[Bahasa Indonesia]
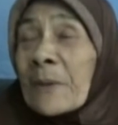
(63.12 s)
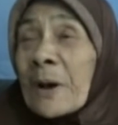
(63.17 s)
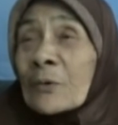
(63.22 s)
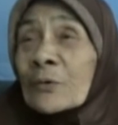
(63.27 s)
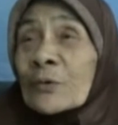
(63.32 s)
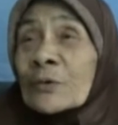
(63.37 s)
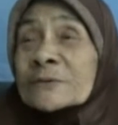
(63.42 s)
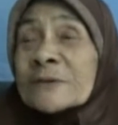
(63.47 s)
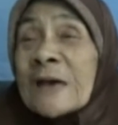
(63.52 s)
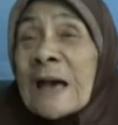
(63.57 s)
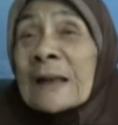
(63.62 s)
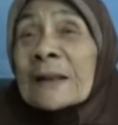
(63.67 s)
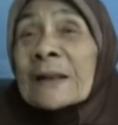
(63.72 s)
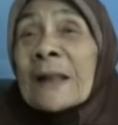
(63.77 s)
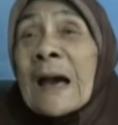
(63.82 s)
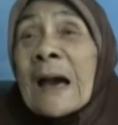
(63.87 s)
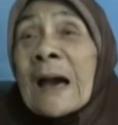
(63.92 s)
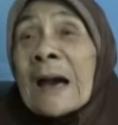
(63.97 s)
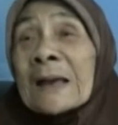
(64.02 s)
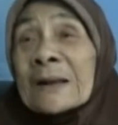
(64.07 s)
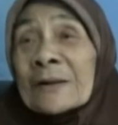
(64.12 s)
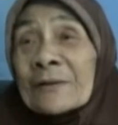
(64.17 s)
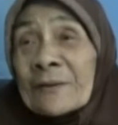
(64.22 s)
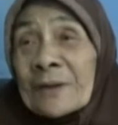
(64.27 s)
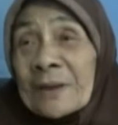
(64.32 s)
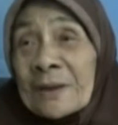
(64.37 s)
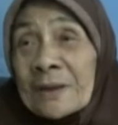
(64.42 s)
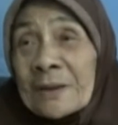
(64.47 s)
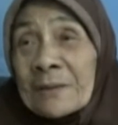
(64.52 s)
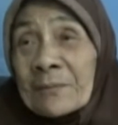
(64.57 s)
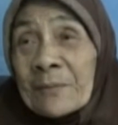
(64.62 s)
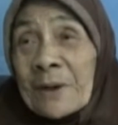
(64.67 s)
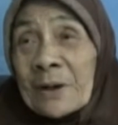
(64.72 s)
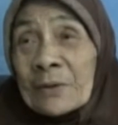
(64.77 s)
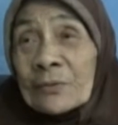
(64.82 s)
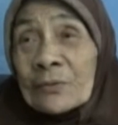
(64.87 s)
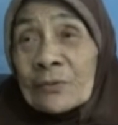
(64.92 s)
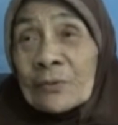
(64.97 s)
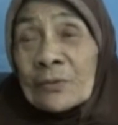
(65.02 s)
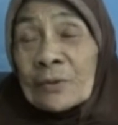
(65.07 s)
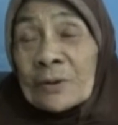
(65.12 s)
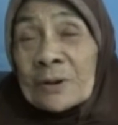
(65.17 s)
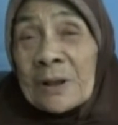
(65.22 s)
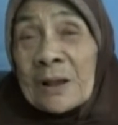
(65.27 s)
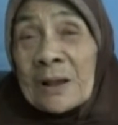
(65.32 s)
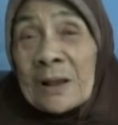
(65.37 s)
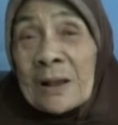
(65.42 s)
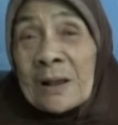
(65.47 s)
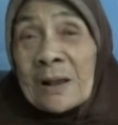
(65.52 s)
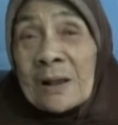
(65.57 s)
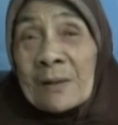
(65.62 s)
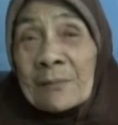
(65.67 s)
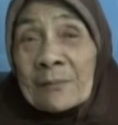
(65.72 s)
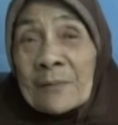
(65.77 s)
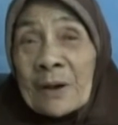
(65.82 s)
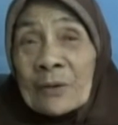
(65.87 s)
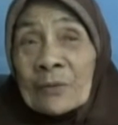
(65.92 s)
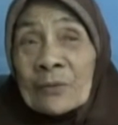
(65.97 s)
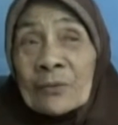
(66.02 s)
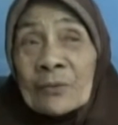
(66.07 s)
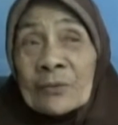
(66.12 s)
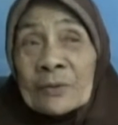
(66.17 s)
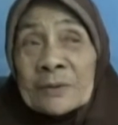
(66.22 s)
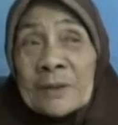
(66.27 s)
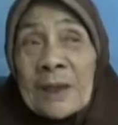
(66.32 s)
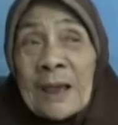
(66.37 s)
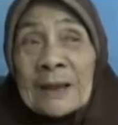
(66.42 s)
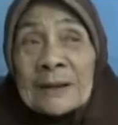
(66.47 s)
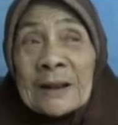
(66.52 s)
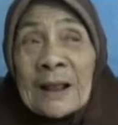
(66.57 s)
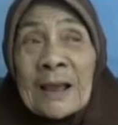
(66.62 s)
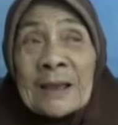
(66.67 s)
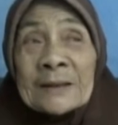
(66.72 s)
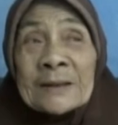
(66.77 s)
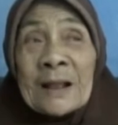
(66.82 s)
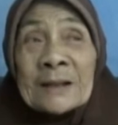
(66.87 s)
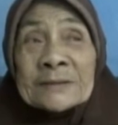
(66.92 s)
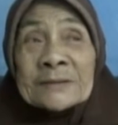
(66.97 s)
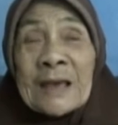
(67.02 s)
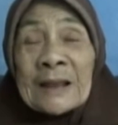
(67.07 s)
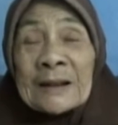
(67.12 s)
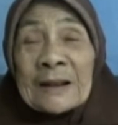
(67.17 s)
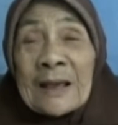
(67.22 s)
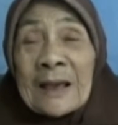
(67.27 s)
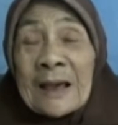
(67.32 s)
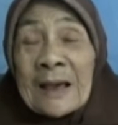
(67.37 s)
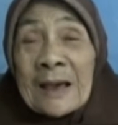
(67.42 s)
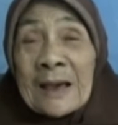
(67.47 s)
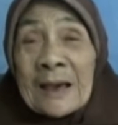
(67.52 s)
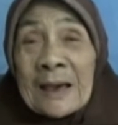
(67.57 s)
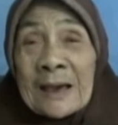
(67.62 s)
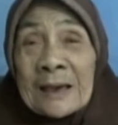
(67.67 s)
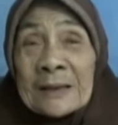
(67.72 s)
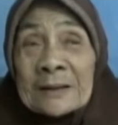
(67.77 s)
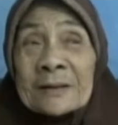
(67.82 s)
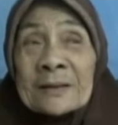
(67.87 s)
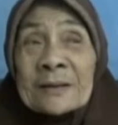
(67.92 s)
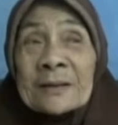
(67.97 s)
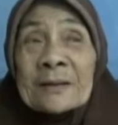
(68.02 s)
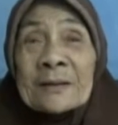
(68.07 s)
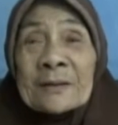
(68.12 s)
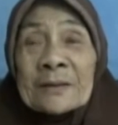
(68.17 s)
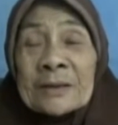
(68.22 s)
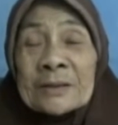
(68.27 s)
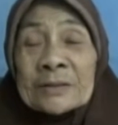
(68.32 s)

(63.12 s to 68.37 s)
mau sadar eh mau nggak maunya anak-anak sadar hmm.